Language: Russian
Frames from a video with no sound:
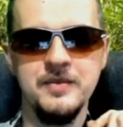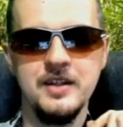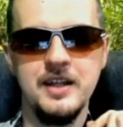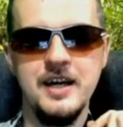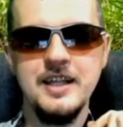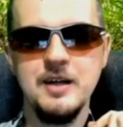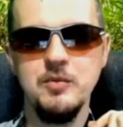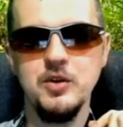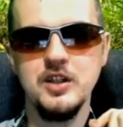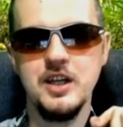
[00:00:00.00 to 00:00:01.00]
Это
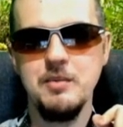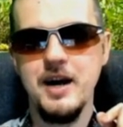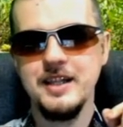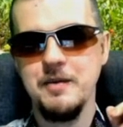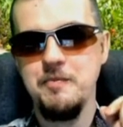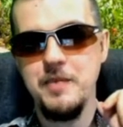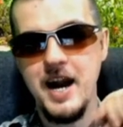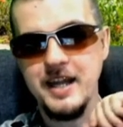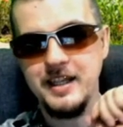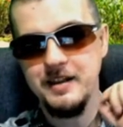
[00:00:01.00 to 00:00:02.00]
будет, ребята,
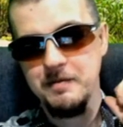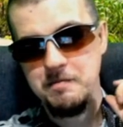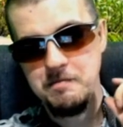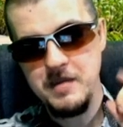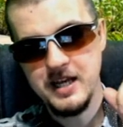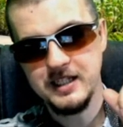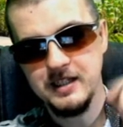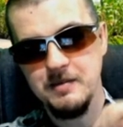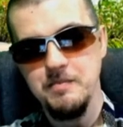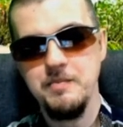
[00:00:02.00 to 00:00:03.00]
5 мест.
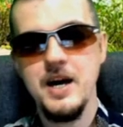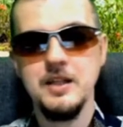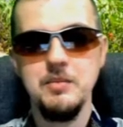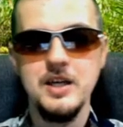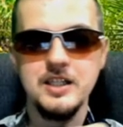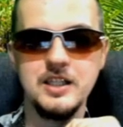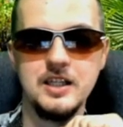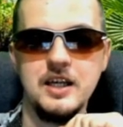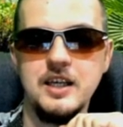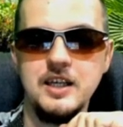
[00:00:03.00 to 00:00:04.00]
5 мест
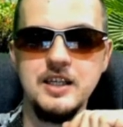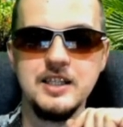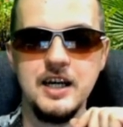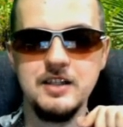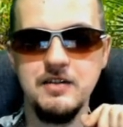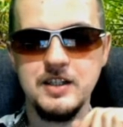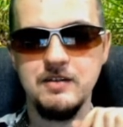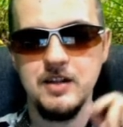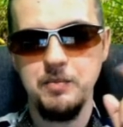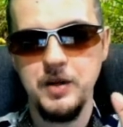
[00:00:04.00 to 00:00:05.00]
и,
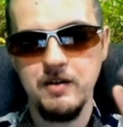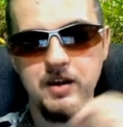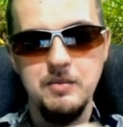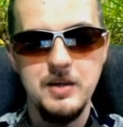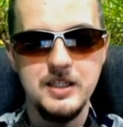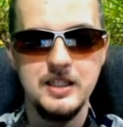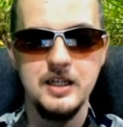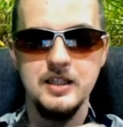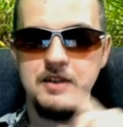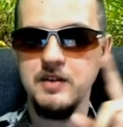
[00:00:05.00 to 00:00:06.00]
соответственно, первое место
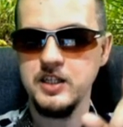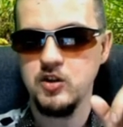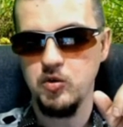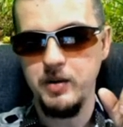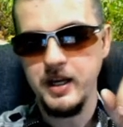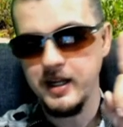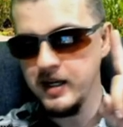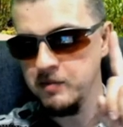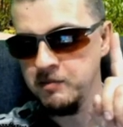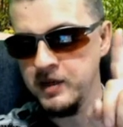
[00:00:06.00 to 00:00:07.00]
200 рублей или
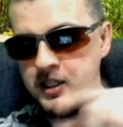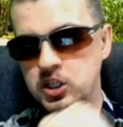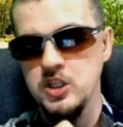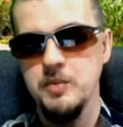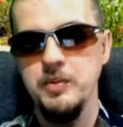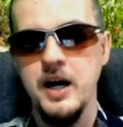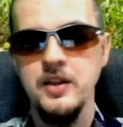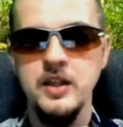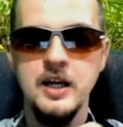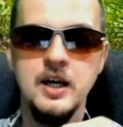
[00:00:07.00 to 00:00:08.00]
месячный
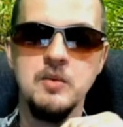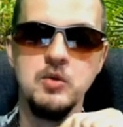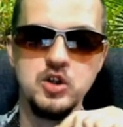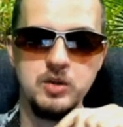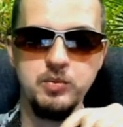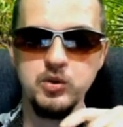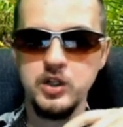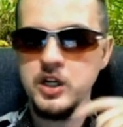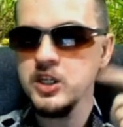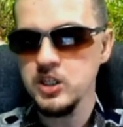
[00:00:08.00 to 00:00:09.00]
план можно будет
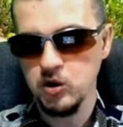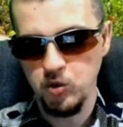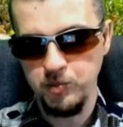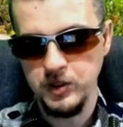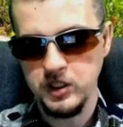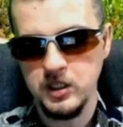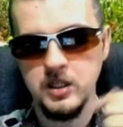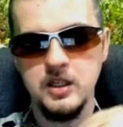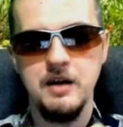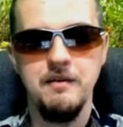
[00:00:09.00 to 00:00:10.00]
лично купить э,
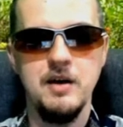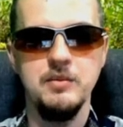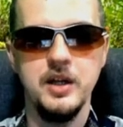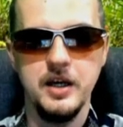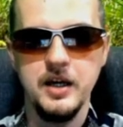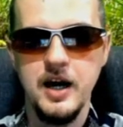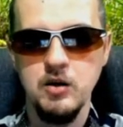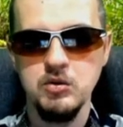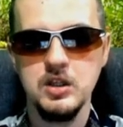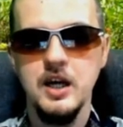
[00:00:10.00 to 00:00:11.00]
на вам на
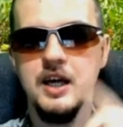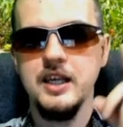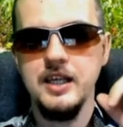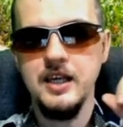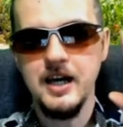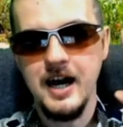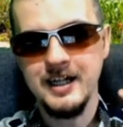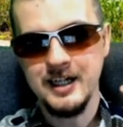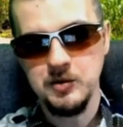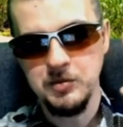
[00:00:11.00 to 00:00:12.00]
аккаунт. И от
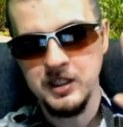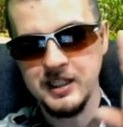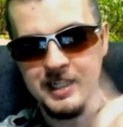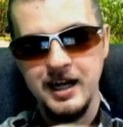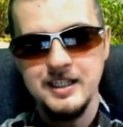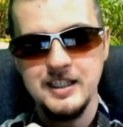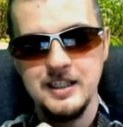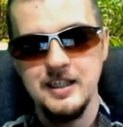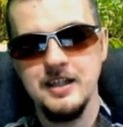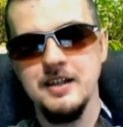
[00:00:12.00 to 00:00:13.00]

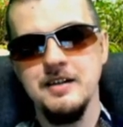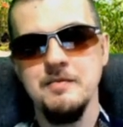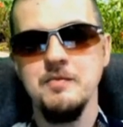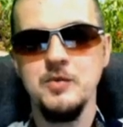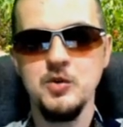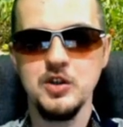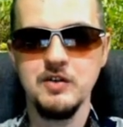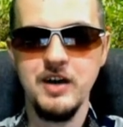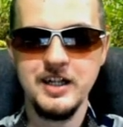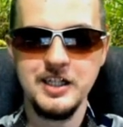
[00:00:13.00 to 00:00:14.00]
администрации Music
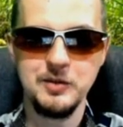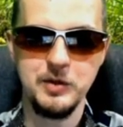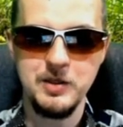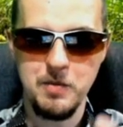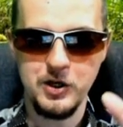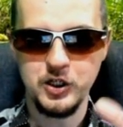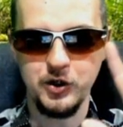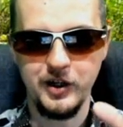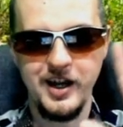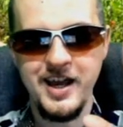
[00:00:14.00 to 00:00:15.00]
Varsa, спасибо
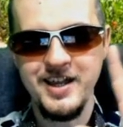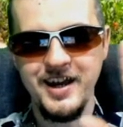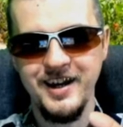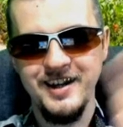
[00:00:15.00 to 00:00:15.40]
большое Елене,